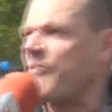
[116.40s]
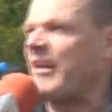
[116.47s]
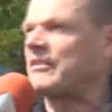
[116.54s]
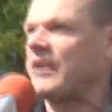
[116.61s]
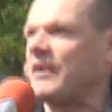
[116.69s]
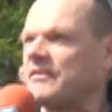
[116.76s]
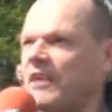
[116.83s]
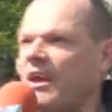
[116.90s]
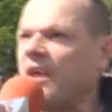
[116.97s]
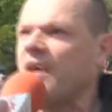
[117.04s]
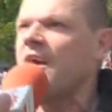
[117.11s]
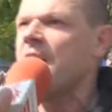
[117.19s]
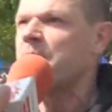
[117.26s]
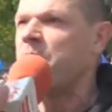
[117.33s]

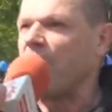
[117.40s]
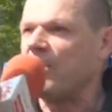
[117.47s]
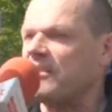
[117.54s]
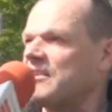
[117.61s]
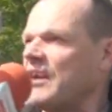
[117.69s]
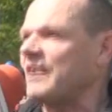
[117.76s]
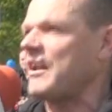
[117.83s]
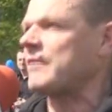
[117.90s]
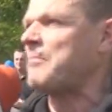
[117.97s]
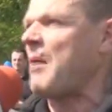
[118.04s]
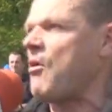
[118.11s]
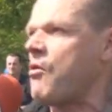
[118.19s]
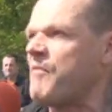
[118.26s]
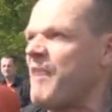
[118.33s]
Obywatelskiej policja nas
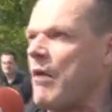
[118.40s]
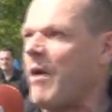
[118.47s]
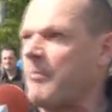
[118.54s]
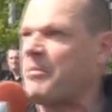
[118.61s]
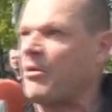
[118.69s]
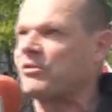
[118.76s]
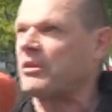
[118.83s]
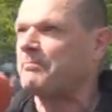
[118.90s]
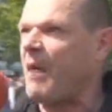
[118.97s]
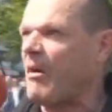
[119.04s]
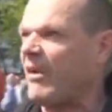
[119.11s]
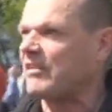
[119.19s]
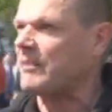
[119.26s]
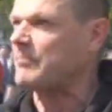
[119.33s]
pałowała pod
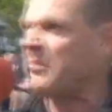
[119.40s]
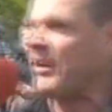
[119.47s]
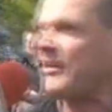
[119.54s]
Pałacem